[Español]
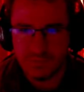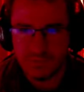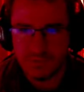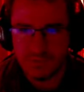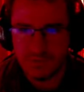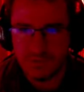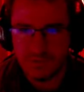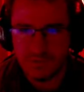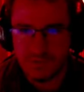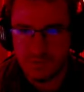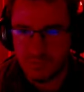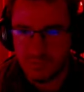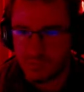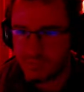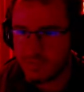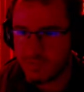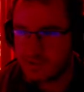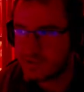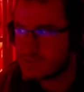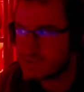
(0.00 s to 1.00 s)
he entendido
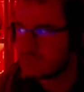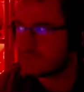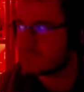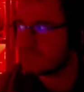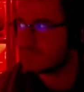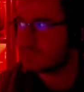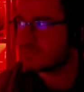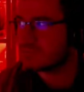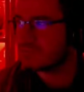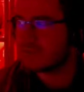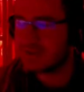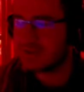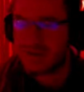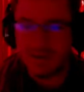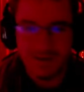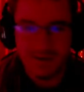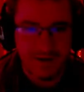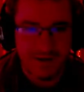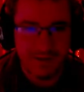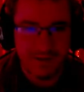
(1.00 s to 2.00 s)
muy bien eso.
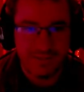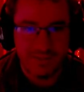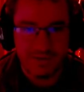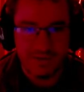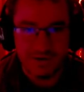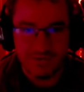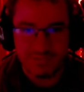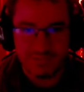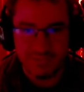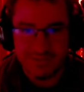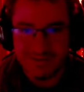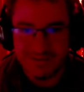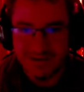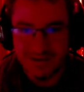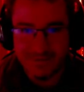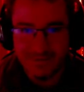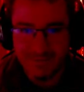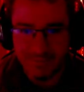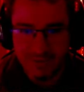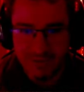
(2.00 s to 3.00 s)
¿Qué quieren hacer?
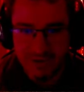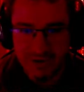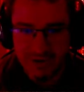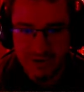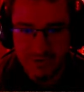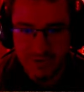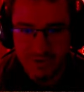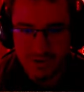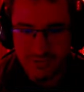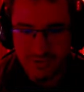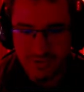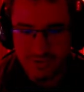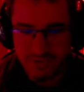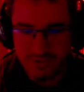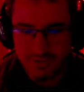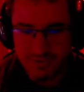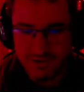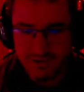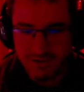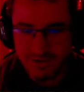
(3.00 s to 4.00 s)
Pensaba que íbamos ya contra
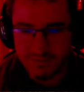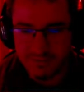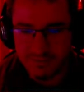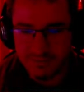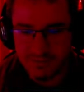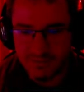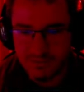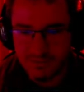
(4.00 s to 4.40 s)
nuestro final.